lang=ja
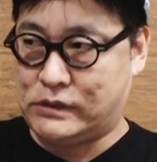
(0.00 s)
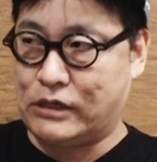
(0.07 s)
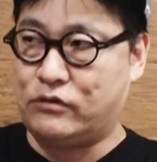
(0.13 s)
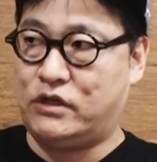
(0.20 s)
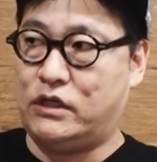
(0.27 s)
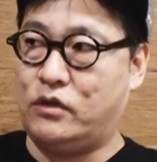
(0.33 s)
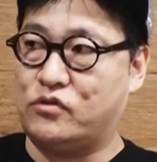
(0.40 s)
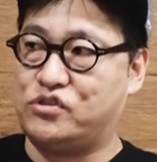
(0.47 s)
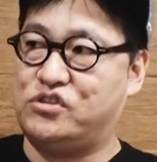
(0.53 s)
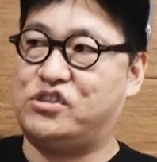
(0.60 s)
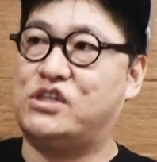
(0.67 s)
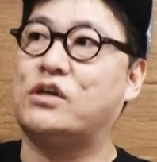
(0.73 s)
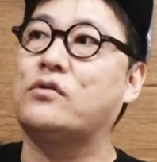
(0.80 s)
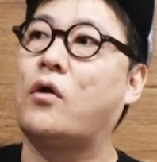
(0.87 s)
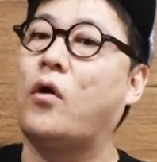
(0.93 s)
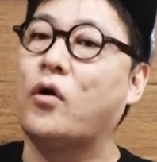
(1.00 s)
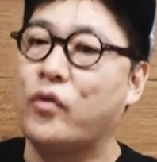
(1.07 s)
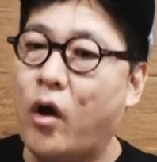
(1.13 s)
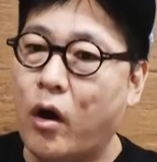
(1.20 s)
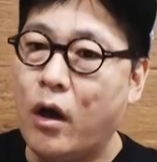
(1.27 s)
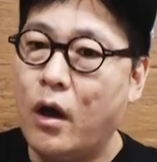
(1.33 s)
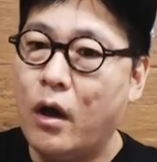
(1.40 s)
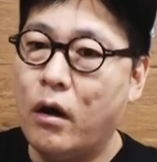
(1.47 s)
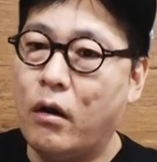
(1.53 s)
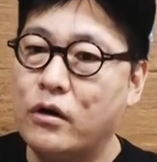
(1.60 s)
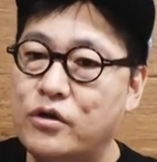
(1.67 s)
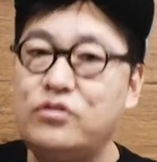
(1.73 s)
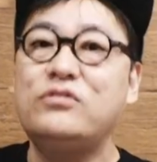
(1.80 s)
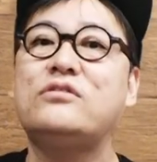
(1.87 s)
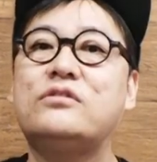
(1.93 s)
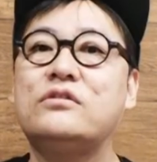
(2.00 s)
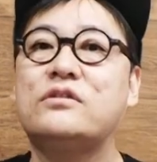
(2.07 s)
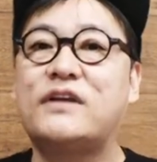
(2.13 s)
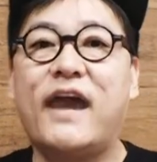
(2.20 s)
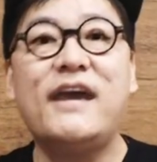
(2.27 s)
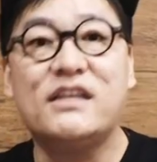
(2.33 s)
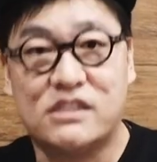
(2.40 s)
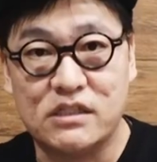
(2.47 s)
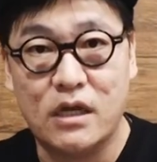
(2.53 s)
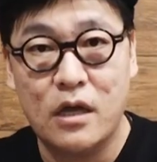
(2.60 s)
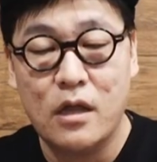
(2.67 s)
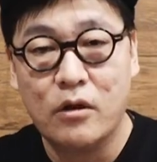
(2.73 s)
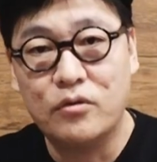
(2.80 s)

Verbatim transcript: 作品の主人公のルーク・ケイジ。